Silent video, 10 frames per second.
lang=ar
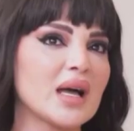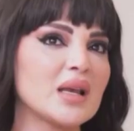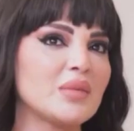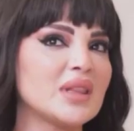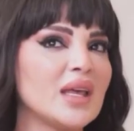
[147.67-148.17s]

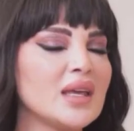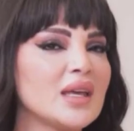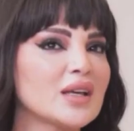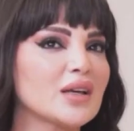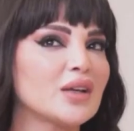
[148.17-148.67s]
اللي
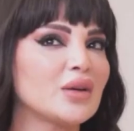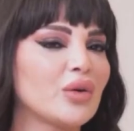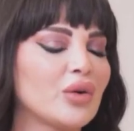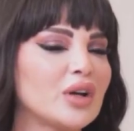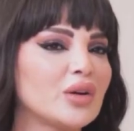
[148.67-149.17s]
بتضايقك
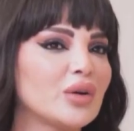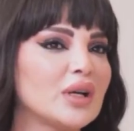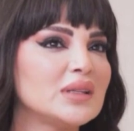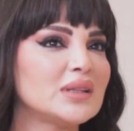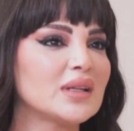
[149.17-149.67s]
انه انه
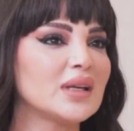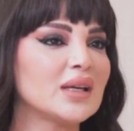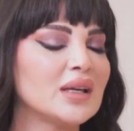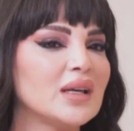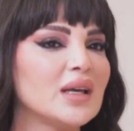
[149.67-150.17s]
انت
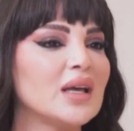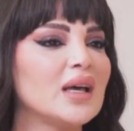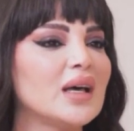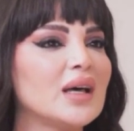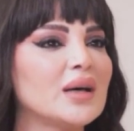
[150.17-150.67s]

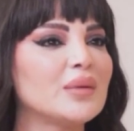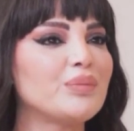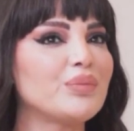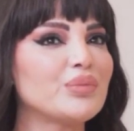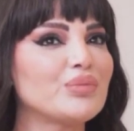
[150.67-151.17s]
آه،
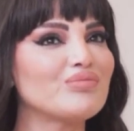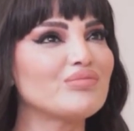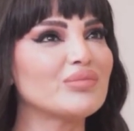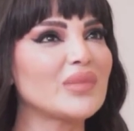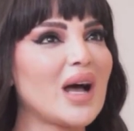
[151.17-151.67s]

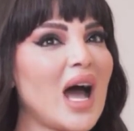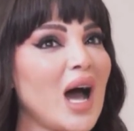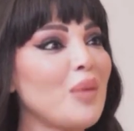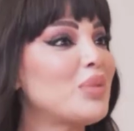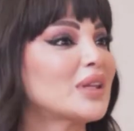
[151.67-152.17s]

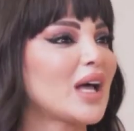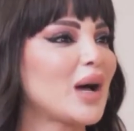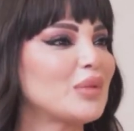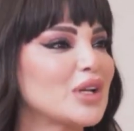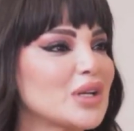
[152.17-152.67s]
حابه
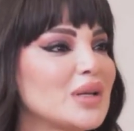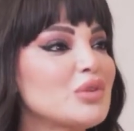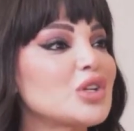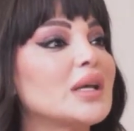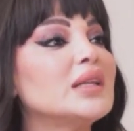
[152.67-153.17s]
تعملي
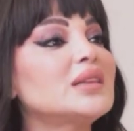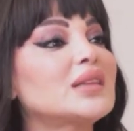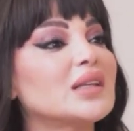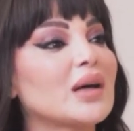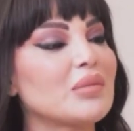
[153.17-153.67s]
مش
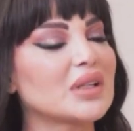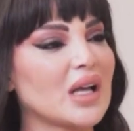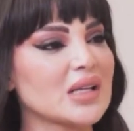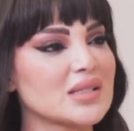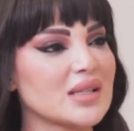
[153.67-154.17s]
انت عم
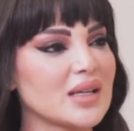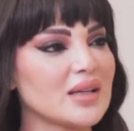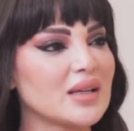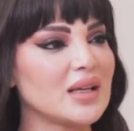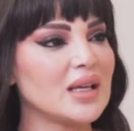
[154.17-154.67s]
بتقصري
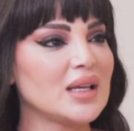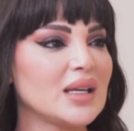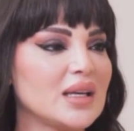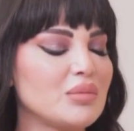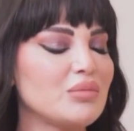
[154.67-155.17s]

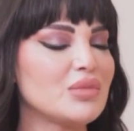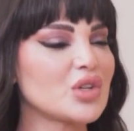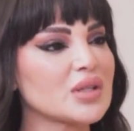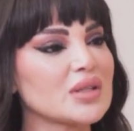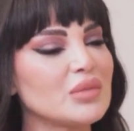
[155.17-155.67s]
يعني
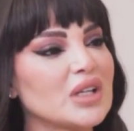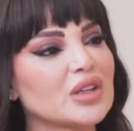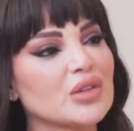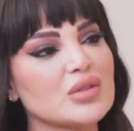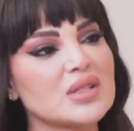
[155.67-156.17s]
مش من
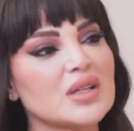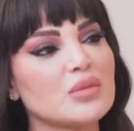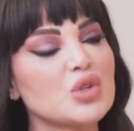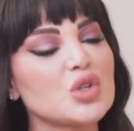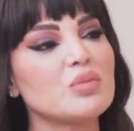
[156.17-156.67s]
التقصير
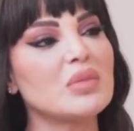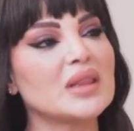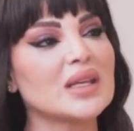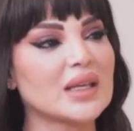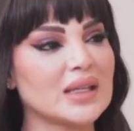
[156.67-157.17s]
مش
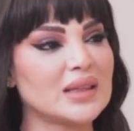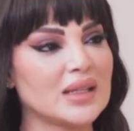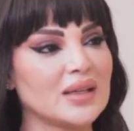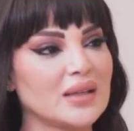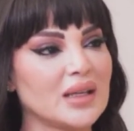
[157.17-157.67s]
منك انت
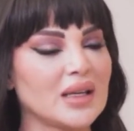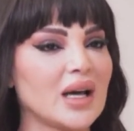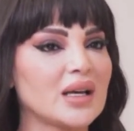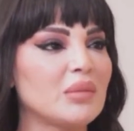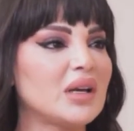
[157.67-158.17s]
يعني
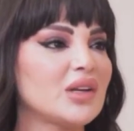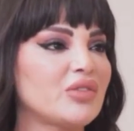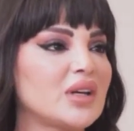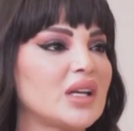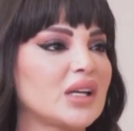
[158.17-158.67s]
انا ماني
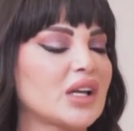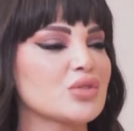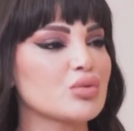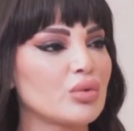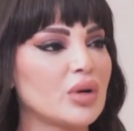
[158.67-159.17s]
فنانه
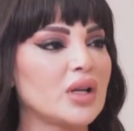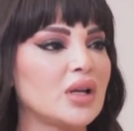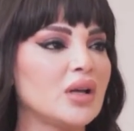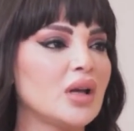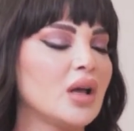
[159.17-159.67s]

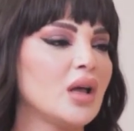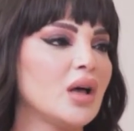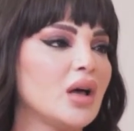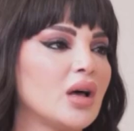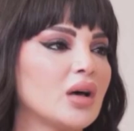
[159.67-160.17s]
كسوله
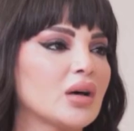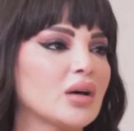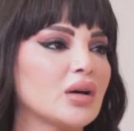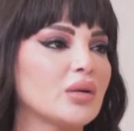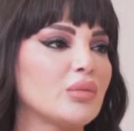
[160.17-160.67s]

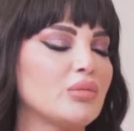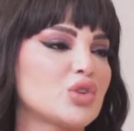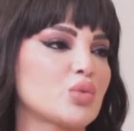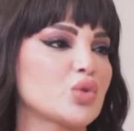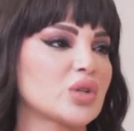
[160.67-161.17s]
آه،
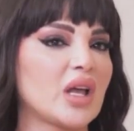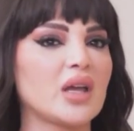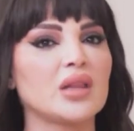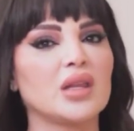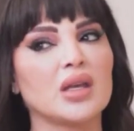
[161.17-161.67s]
مش
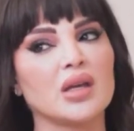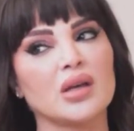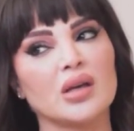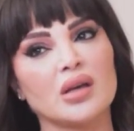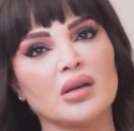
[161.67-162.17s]
مجتهده
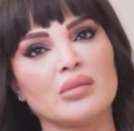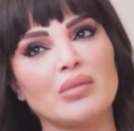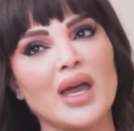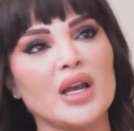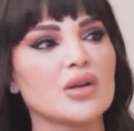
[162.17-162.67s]
آه،
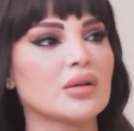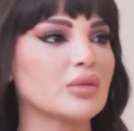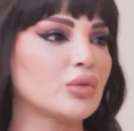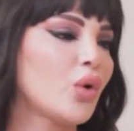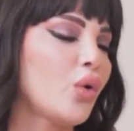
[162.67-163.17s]
ما قال
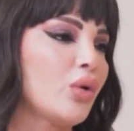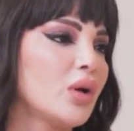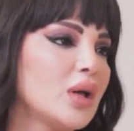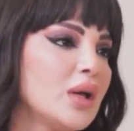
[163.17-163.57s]
نو